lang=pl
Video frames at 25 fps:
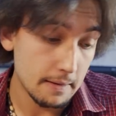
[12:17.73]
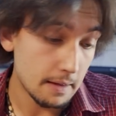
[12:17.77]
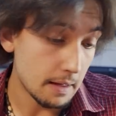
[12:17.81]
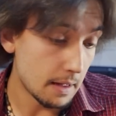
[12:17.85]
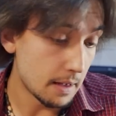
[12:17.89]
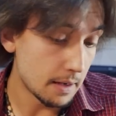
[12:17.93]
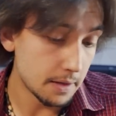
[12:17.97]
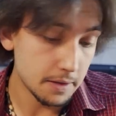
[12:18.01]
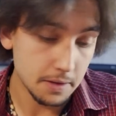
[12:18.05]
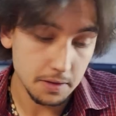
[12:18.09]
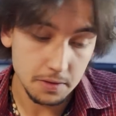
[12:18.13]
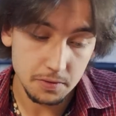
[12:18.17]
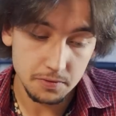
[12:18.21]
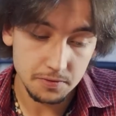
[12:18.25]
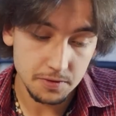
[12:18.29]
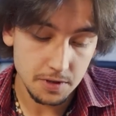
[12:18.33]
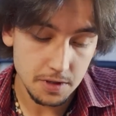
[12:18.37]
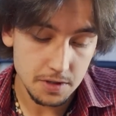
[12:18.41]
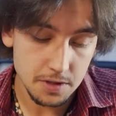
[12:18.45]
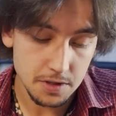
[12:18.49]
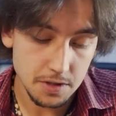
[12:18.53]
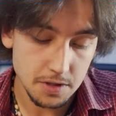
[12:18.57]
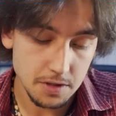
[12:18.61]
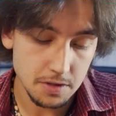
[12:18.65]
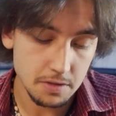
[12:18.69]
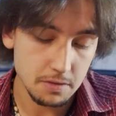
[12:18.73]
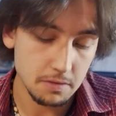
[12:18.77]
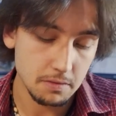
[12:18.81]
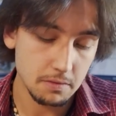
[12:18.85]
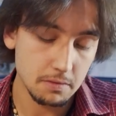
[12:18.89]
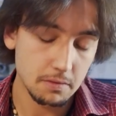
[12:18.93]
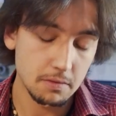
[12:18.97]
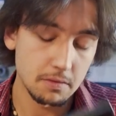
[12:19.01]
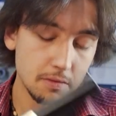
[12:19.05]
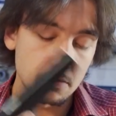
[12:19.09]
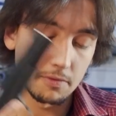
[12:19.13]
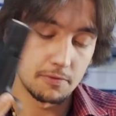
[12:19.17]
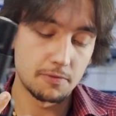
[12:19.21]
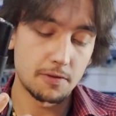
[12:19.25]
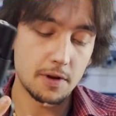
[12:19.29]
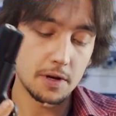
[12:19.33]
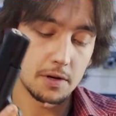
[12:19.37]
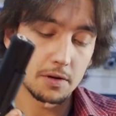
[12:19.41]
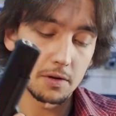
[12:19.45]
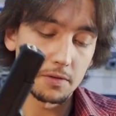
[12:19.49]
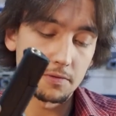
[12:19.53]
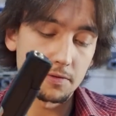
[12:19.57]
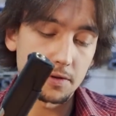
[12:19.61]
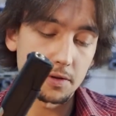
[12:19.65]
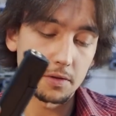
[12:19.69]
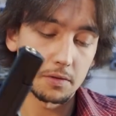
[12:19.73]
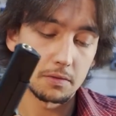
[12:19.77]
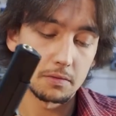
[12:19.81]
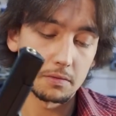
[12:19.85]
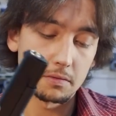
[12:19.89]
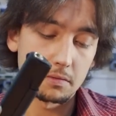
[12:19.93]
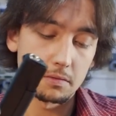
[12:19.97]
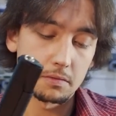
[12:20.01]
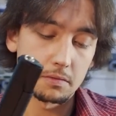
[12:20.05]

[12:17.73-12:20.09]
a i również wagowo